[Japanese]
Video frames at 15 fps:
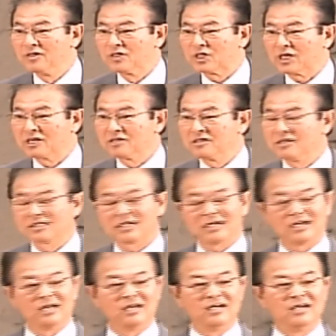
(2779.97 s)
近くですか
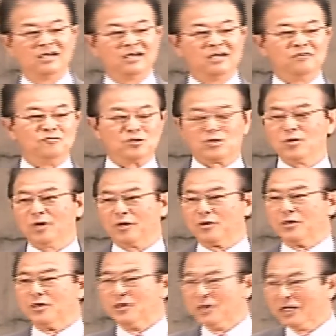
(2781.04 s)
ら、向こうは
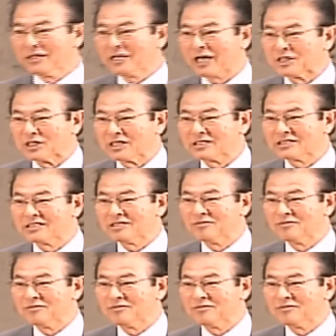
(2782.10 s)
冬なんだ、8月。